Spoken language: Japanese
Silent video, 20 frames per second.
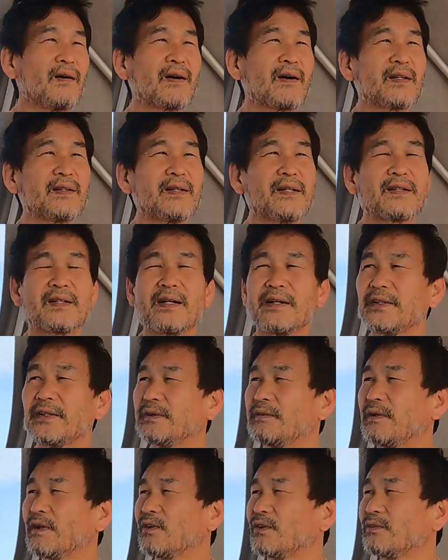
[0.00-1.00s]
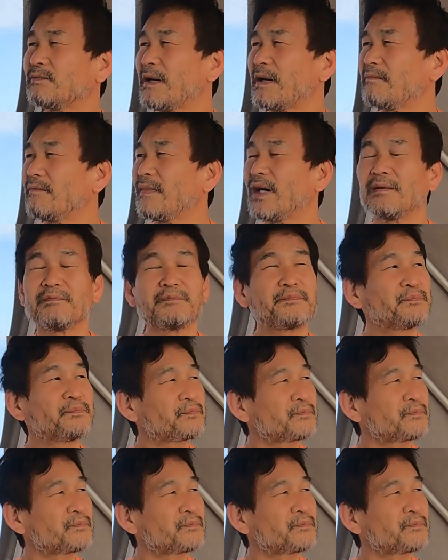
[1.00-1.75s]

変わらない限りはこのまんま